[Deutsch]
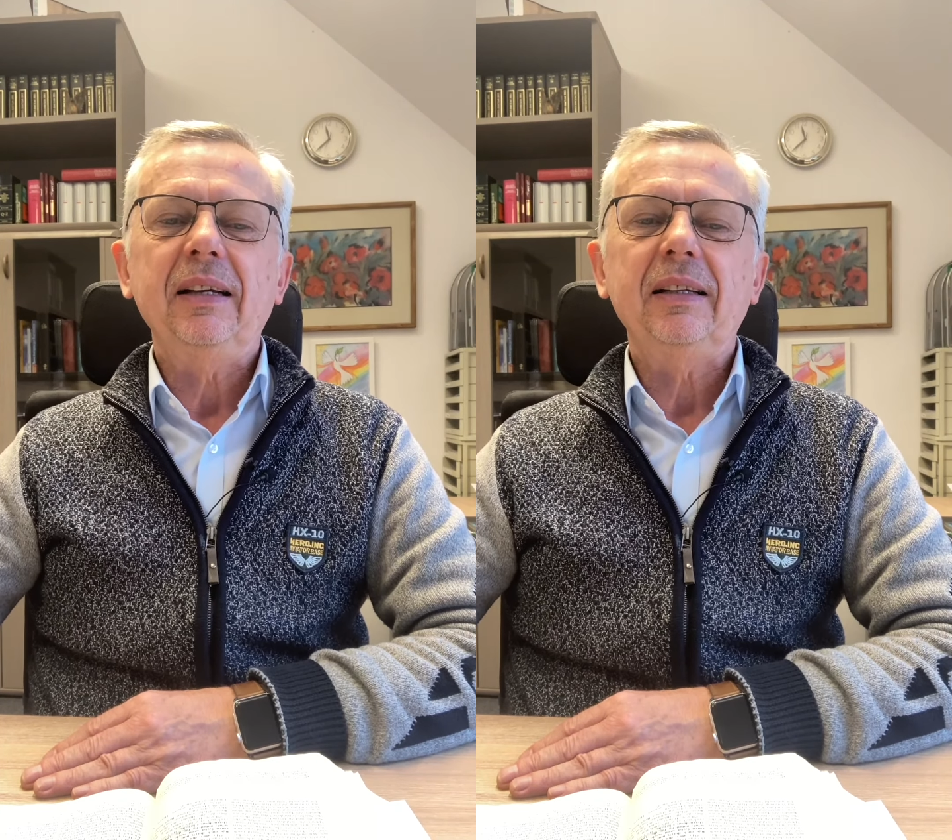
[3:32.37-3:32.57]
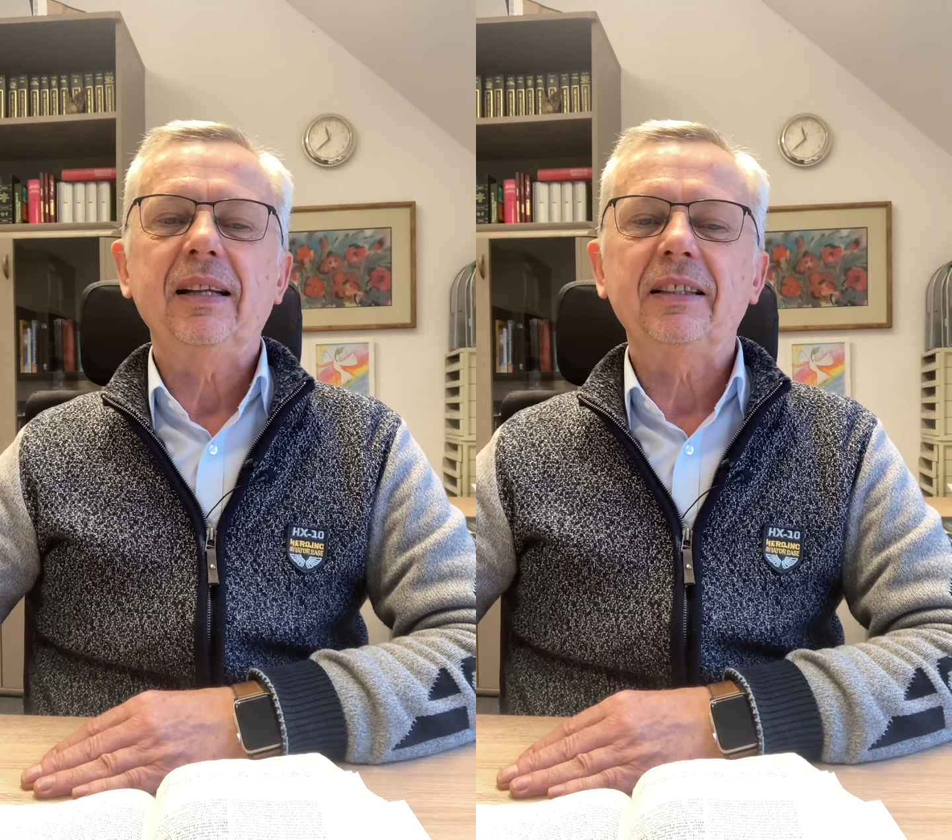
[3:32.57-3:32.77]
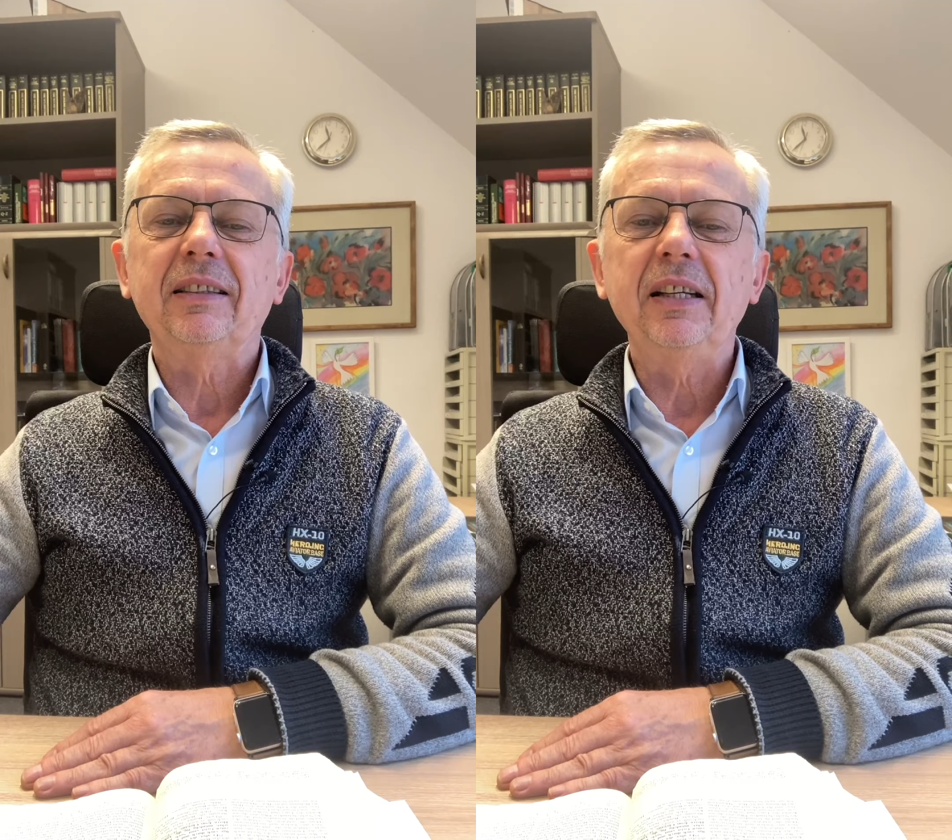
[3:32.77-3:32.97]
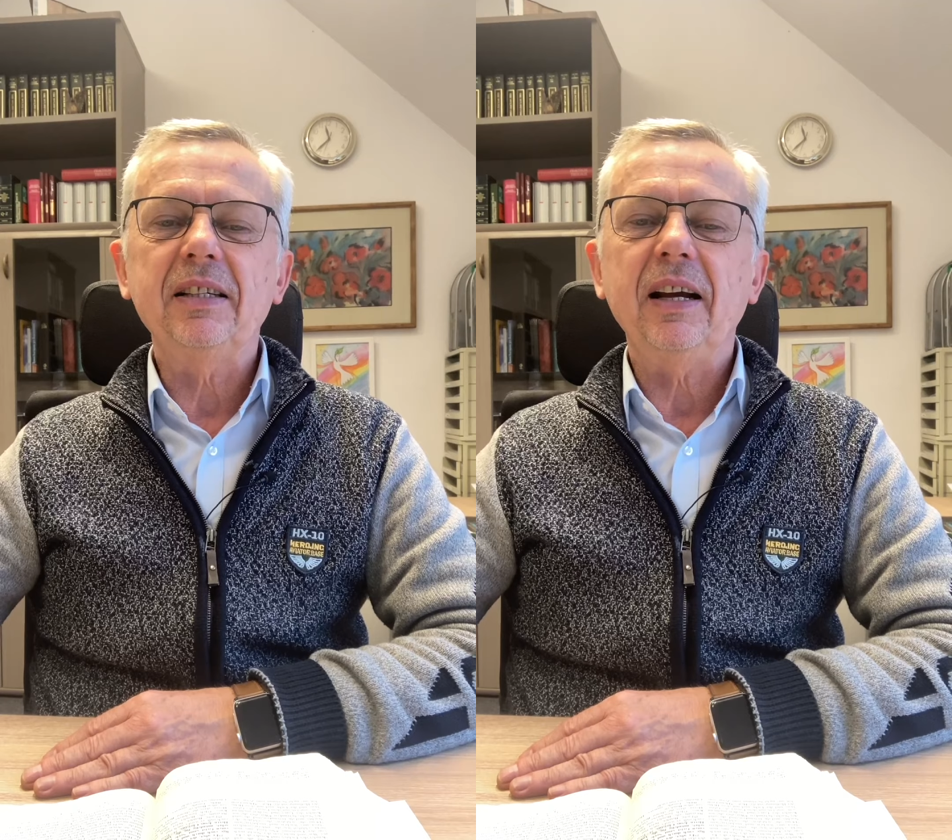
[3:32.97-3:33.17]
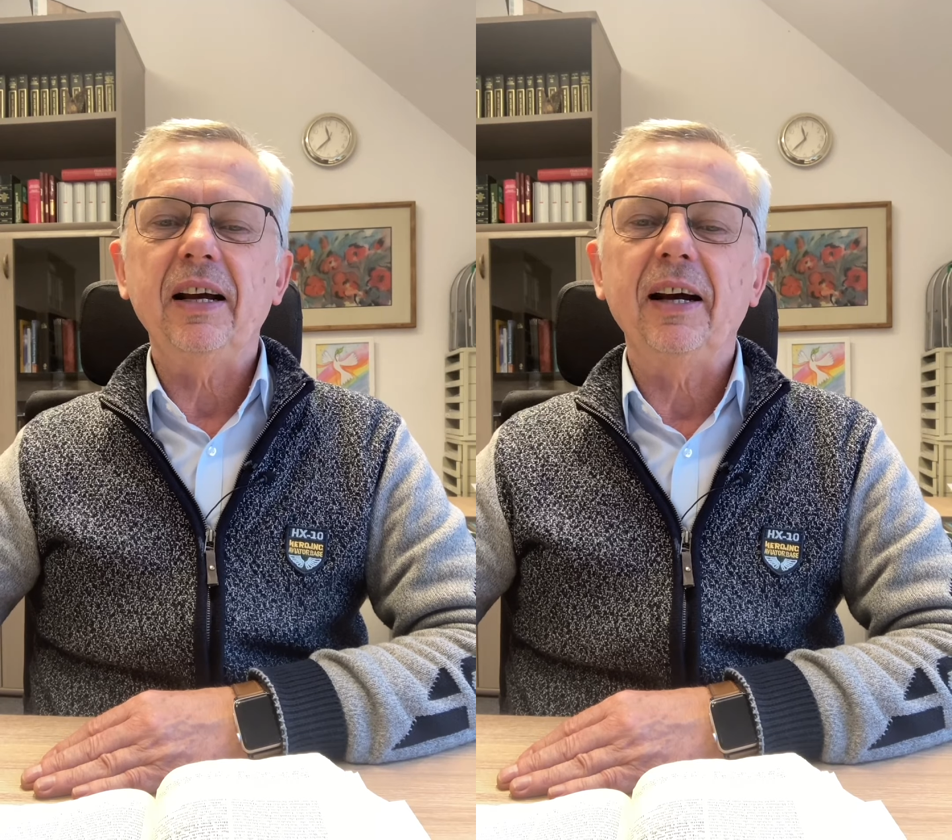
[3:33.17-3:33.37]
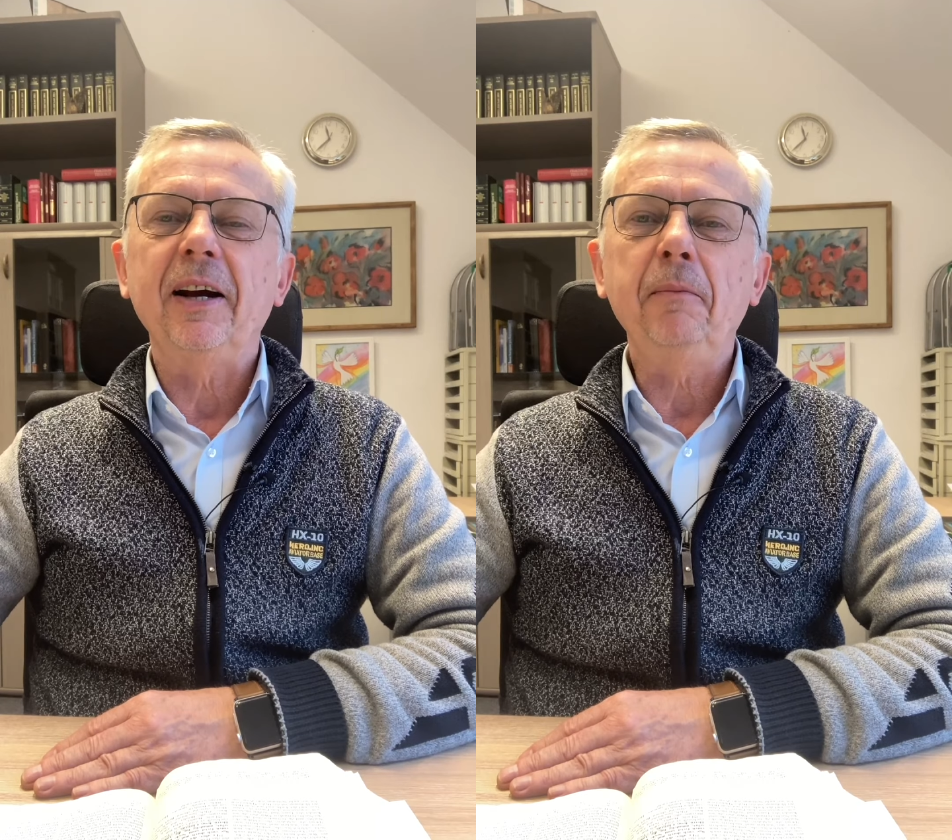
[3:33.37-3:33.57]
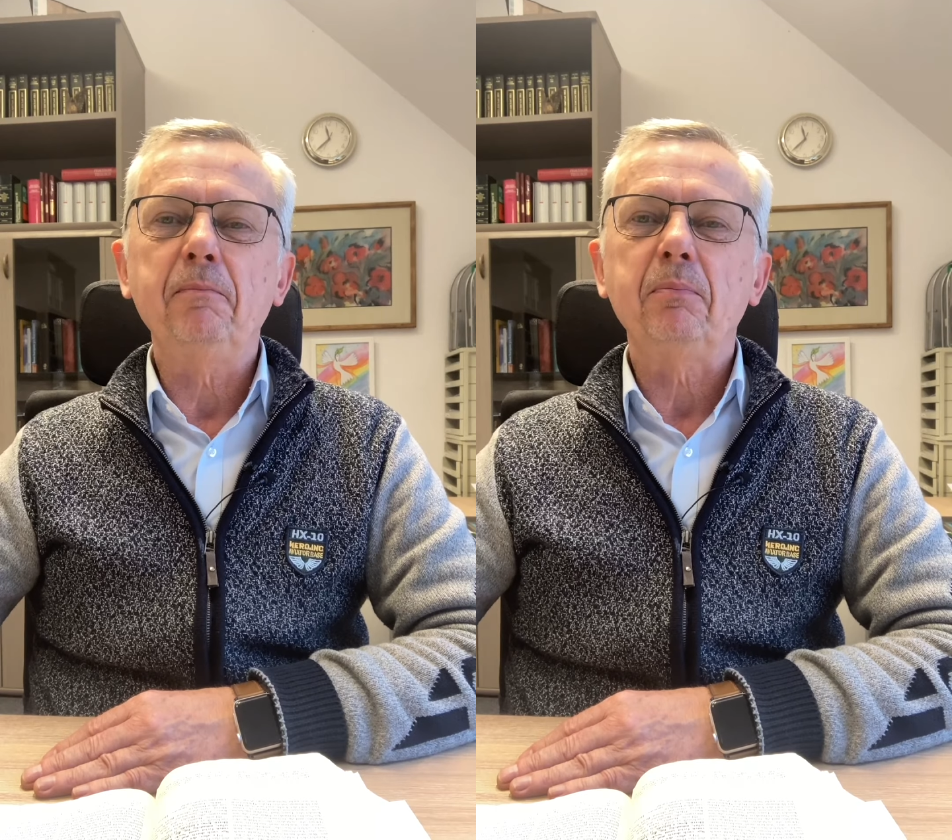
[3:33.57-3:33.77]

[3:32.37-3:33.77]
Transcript: dass dieser Herr,